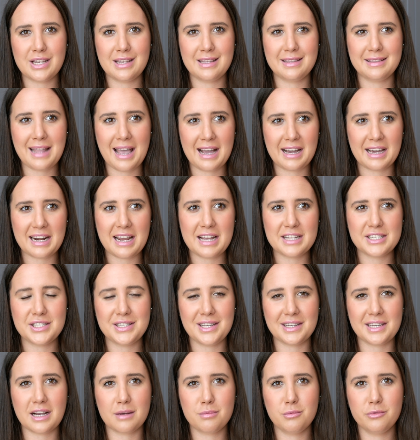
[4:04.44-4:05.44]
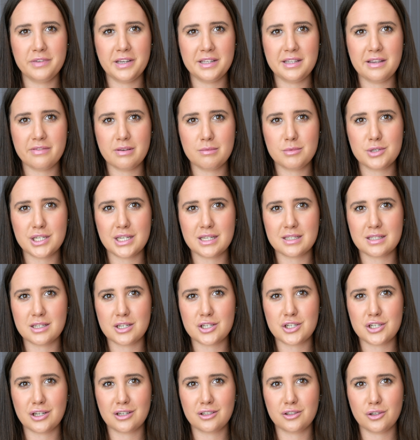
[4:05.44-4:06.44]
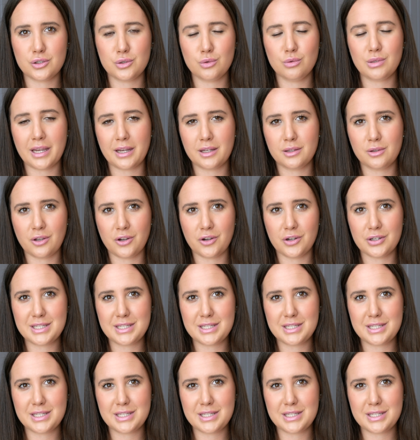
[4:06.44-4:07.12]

e, nagrać. I tak jak mówię, nie wiem, czy jest jeszcze ktoś tutaj, kto